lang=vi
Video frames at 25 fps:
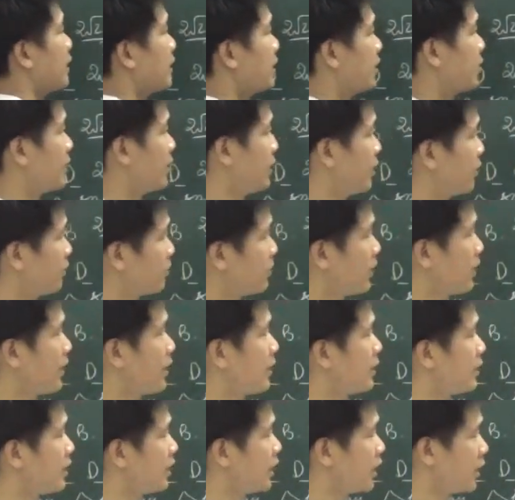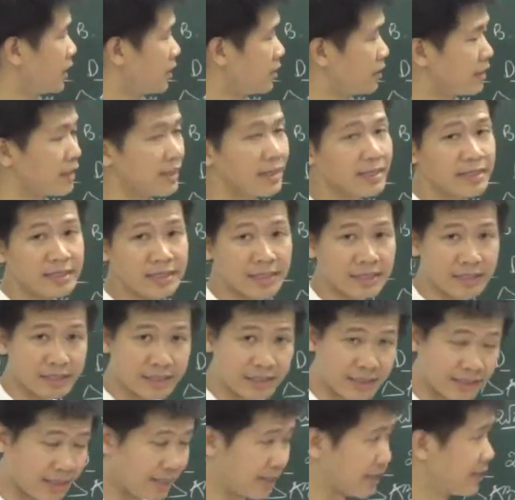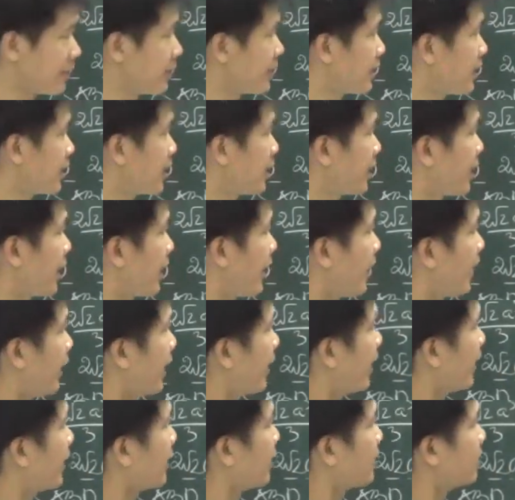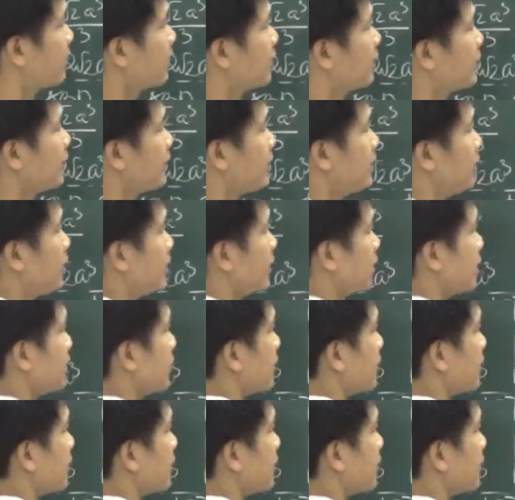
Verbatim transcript: thì chúng ta dựng cái hình chữ nhật A dựng hình